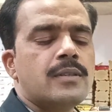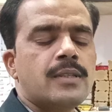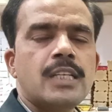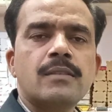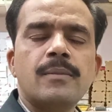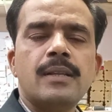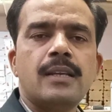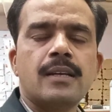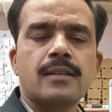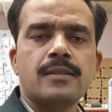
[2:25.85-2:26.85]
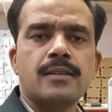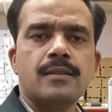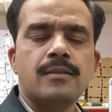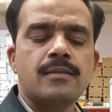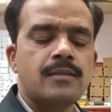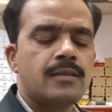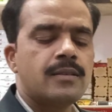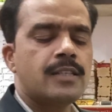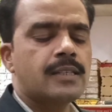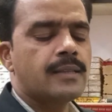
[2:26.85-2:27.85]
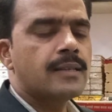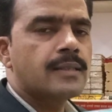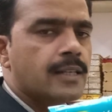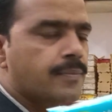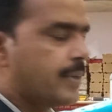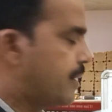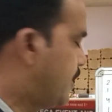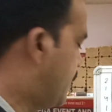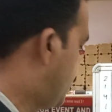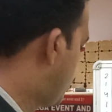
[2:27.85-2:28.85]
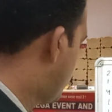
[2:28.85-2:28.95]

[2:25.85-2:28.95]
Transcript: तीस में मिल जाएगा ये इसके अंदर सात पेड़ हैं